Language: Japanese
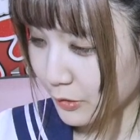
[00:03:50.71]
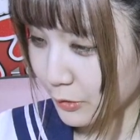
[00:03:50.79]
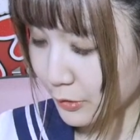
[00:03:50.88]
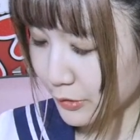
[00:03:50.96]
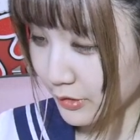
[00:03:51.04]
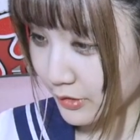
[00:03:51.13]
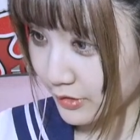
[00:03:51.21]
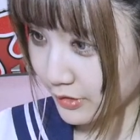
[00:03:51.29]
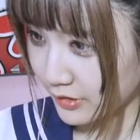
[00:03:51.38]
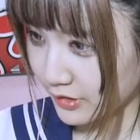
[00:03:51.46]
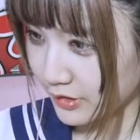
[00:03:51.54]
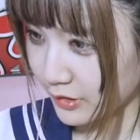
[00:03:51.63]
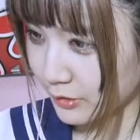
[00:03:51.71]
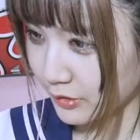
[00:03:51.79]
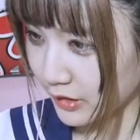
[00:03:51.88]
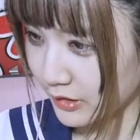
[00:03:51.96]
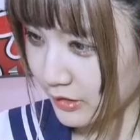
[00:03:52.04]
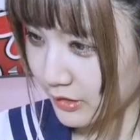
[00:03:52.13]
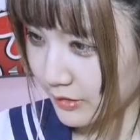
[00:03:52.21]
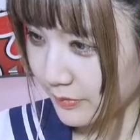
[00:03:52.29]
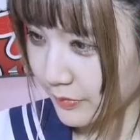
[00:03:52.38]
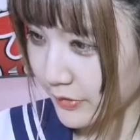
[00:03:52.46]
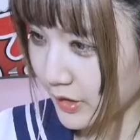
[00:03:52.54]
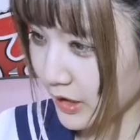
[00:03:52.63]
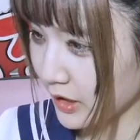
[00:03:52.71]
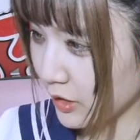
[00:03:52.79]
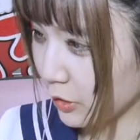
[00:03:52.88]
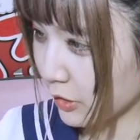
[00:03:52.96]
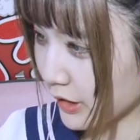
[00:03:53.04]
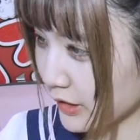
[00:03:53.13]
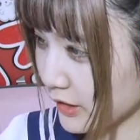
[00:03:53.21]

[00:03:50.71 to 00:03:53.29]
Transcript: コートの掃除してる子がいる。え、他